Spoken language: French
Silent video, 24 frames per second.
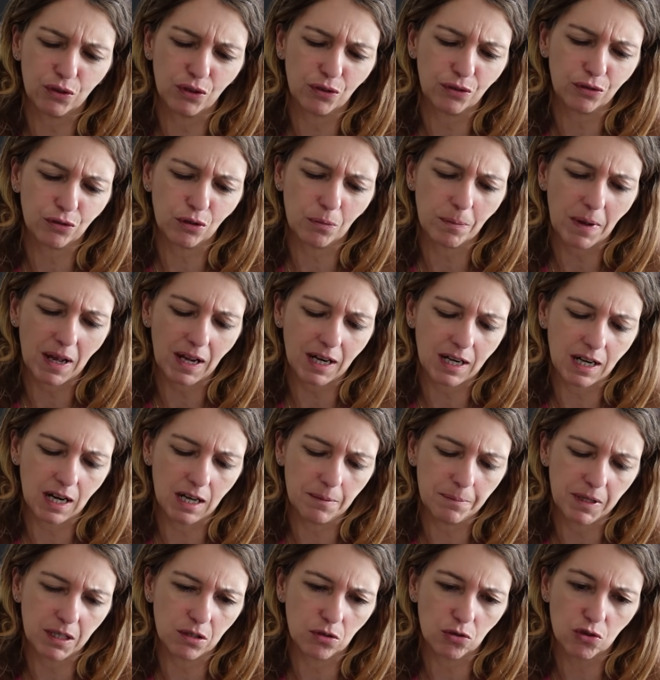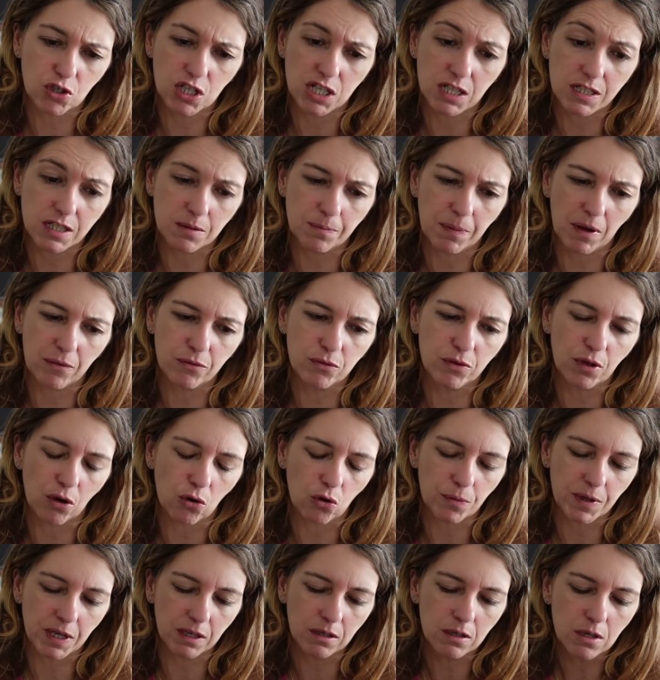de cette marque-là, mais je euh, je les ai pas vus dans
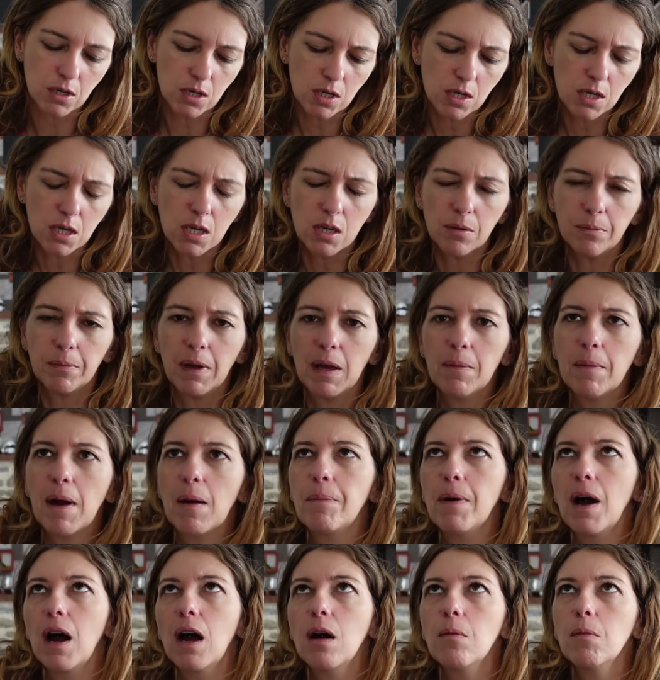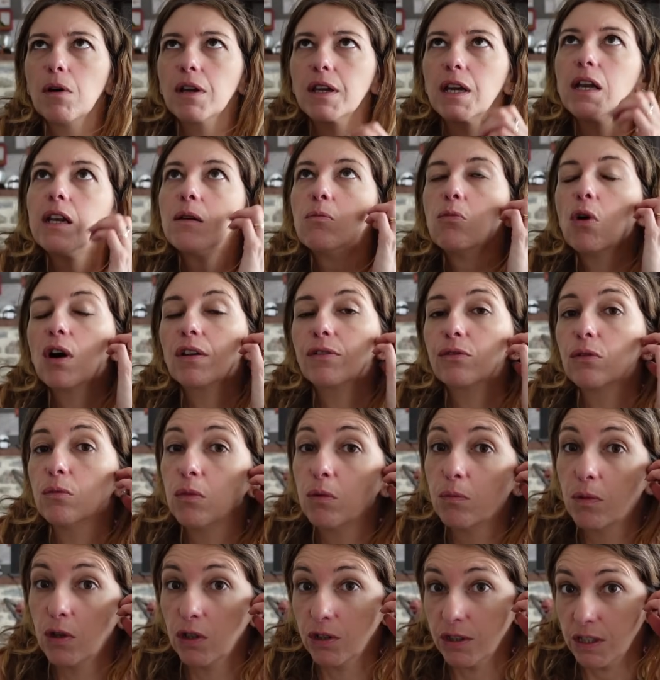le mien. Même, apparemment, il y a les boissons
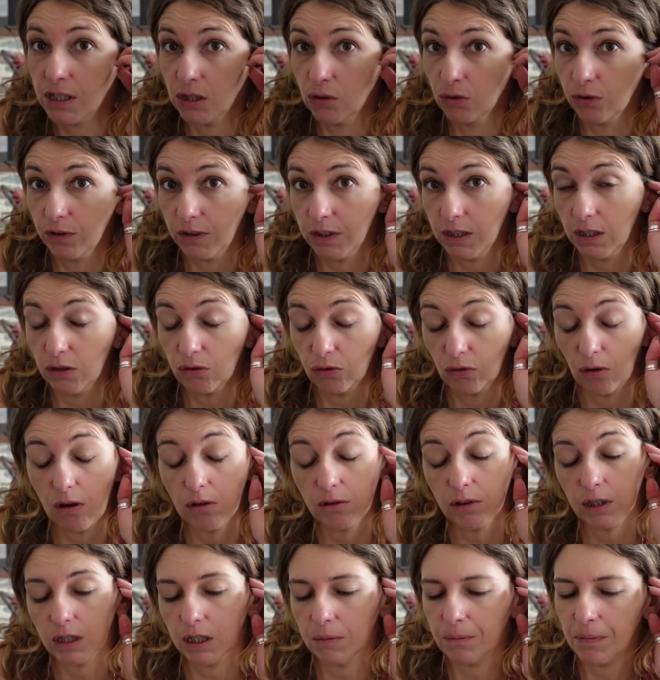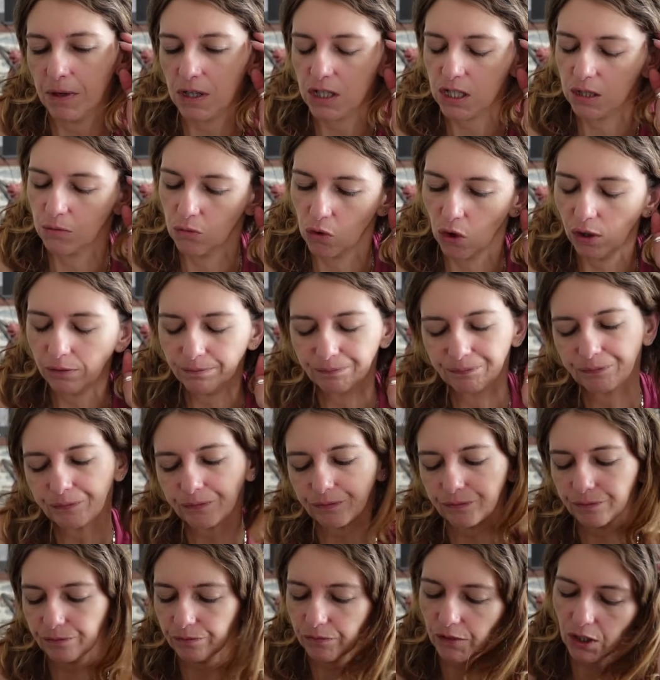bubble tea aussi qui sont rentrées, pas chez moi.
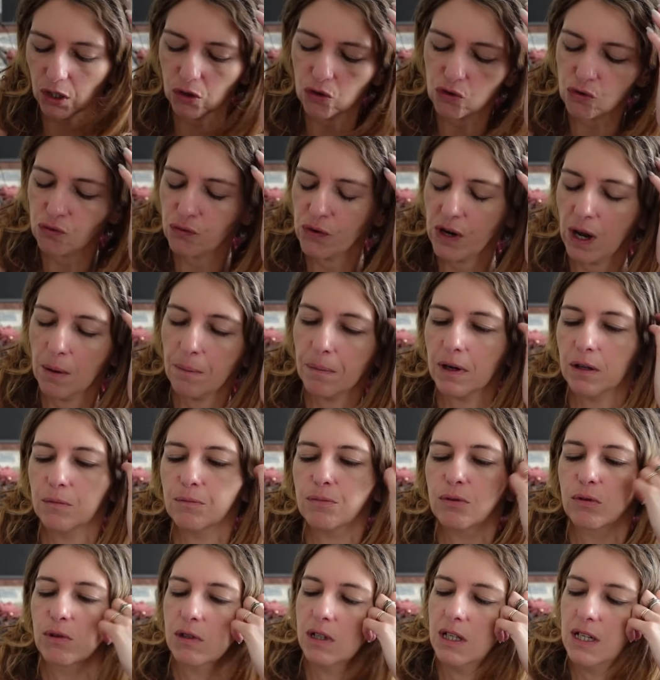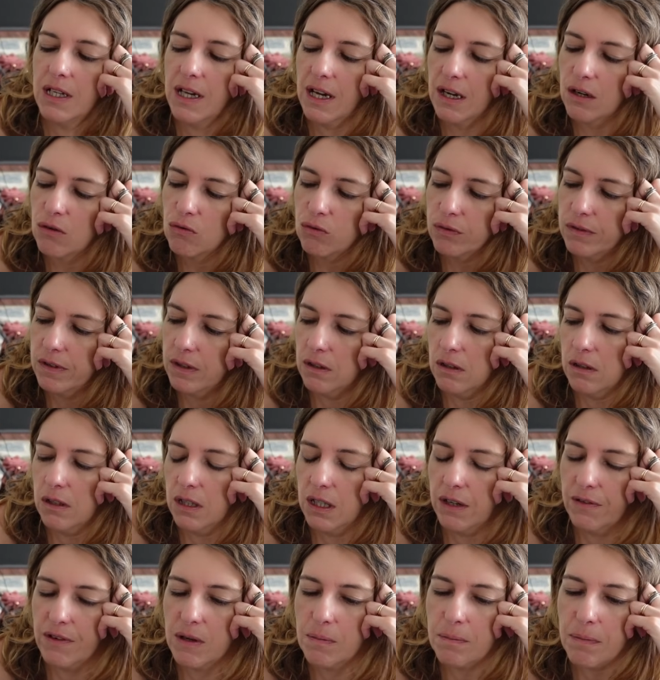Je voulais en prendre pour qu'elle y ait à goutte et il
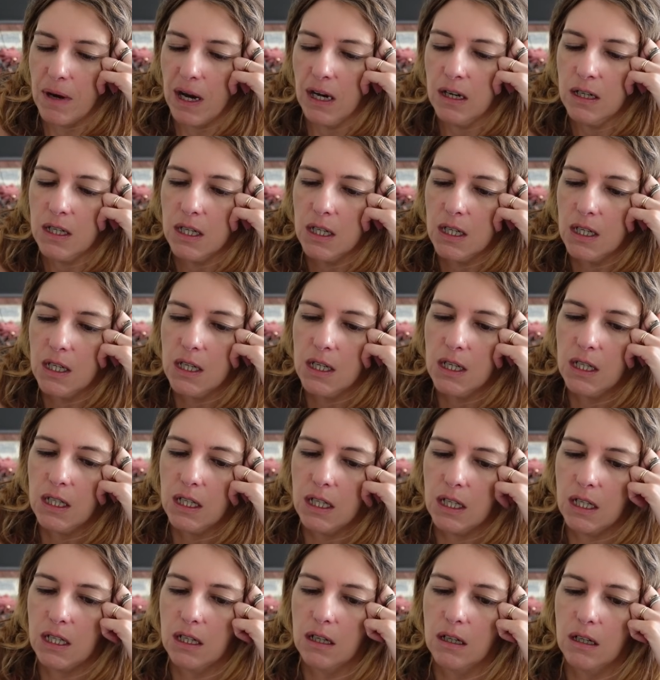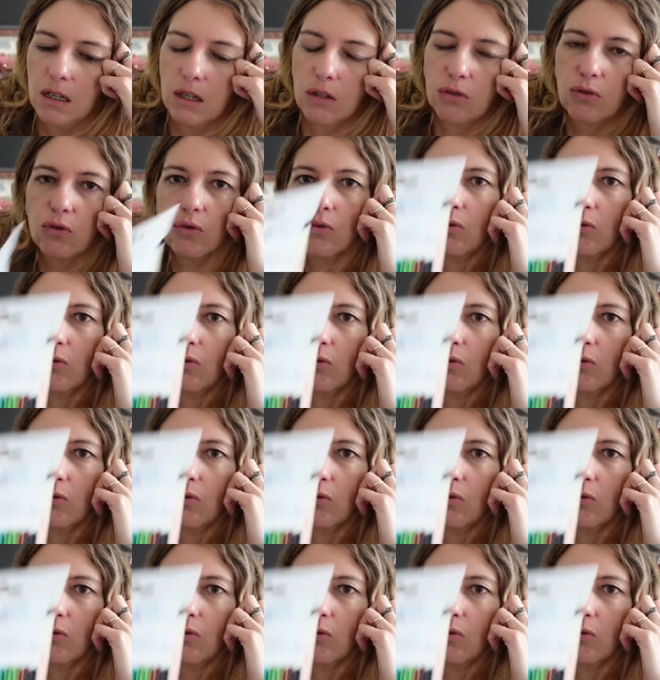n'y avait pas. Et euh, du